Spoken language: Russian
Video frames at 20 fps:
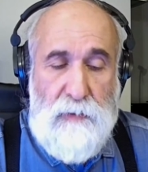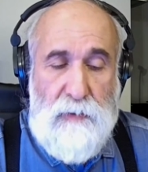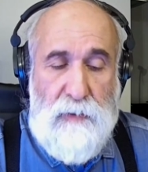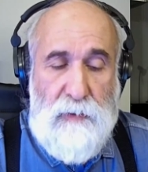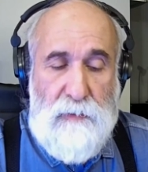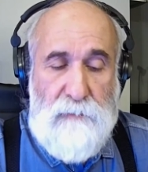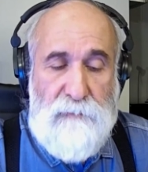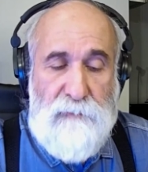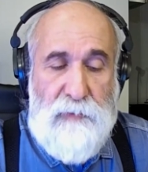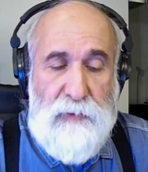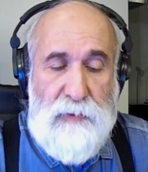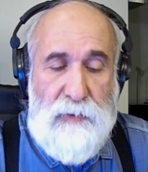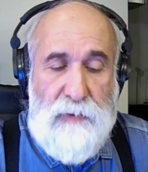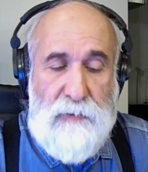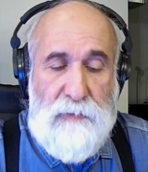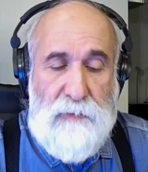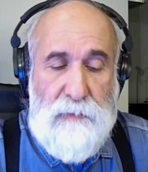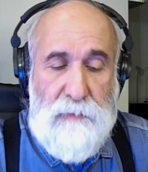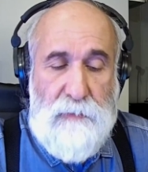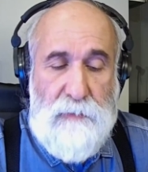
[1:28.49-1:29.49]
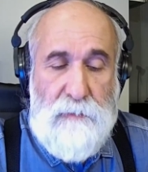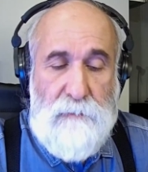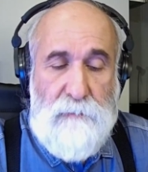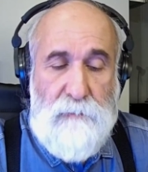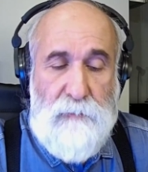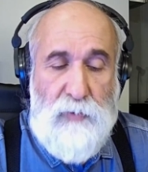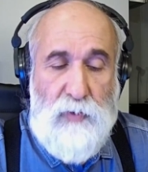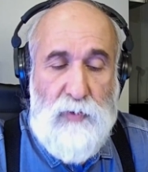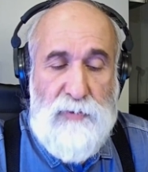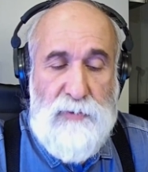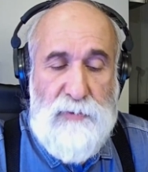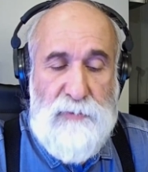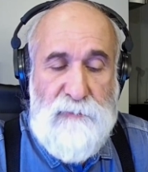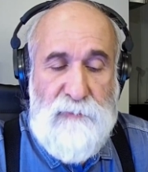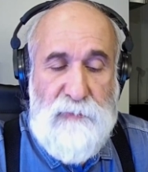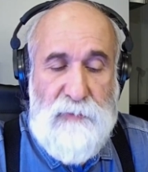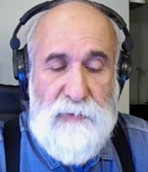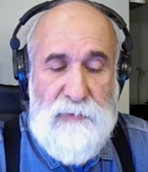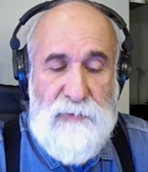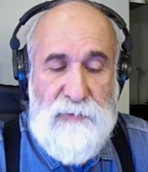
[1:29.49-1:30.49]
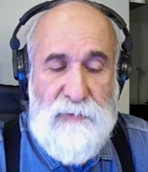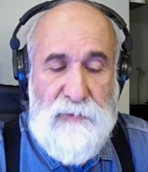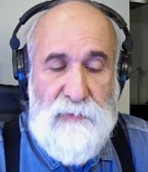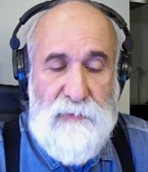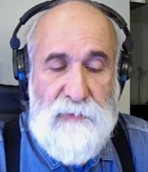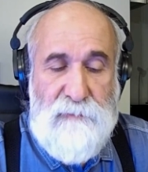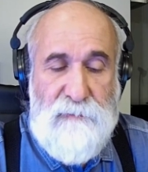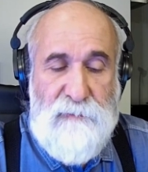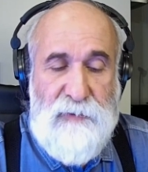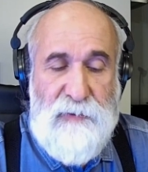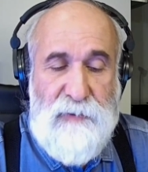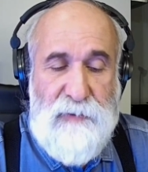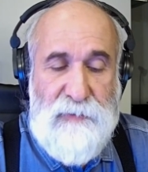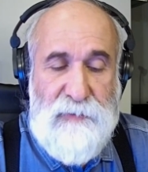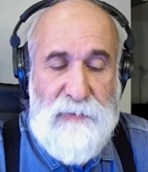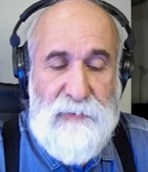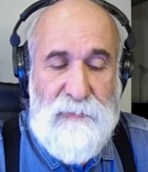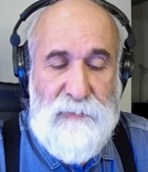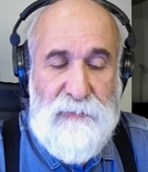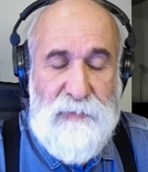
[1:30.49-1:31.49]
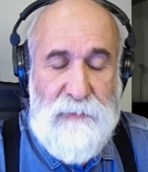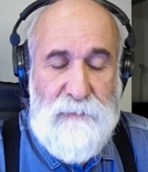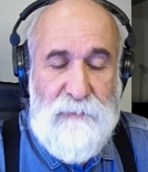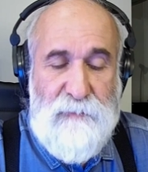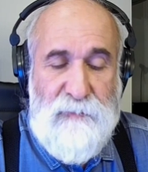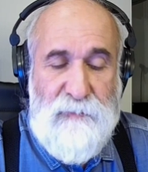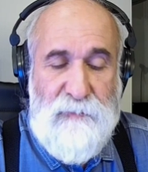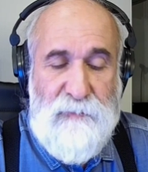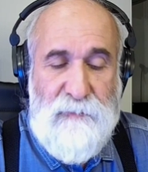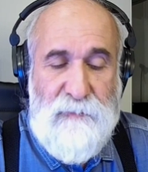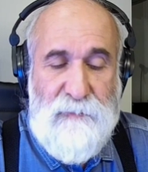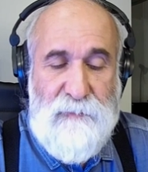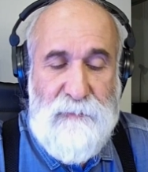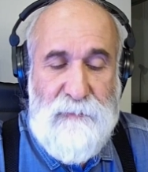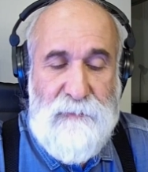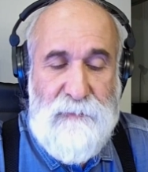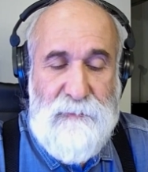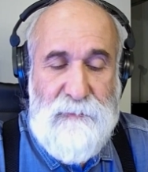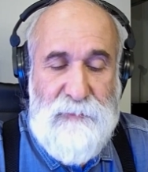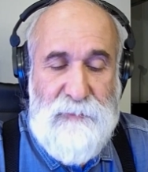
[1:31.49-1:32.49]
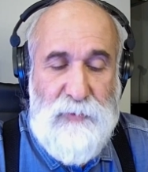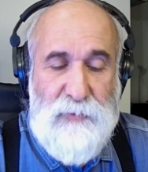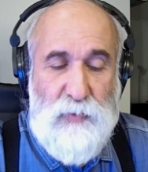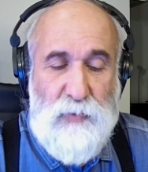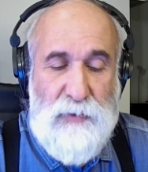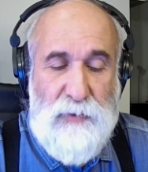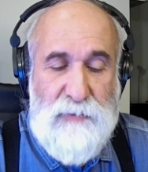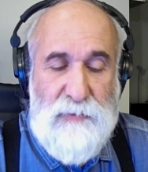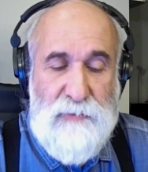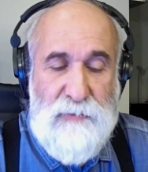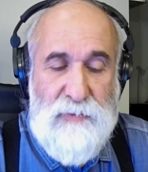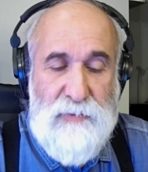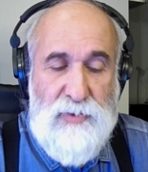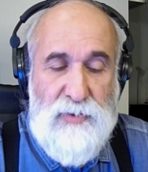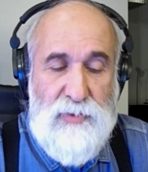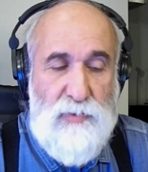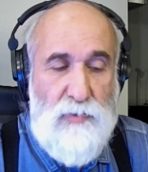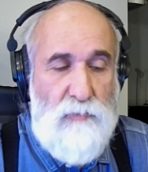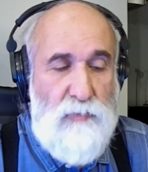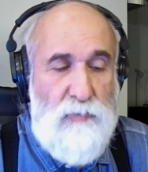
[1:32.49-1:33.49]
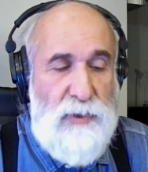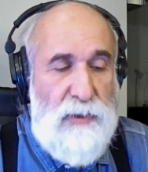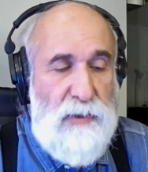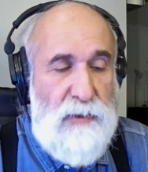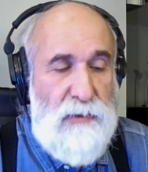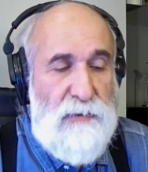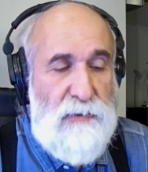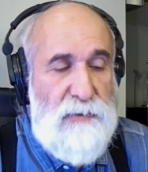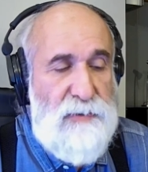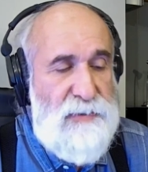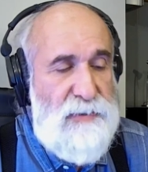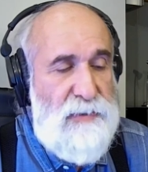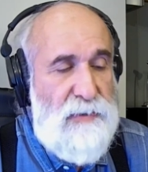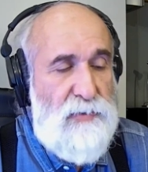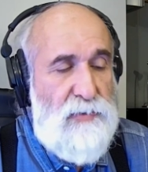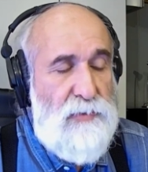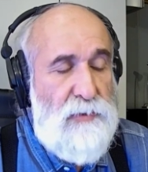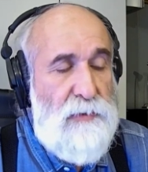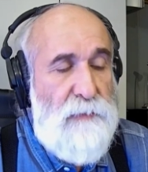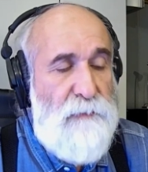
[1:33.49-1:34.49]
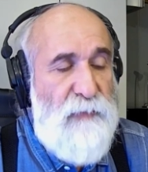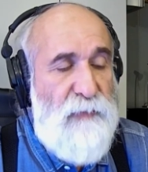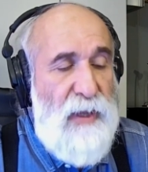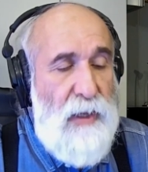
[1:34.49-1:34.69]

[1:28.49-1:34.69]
как в каких-то множестве разных вариантов там, э, ситуаций. Что бы это значило?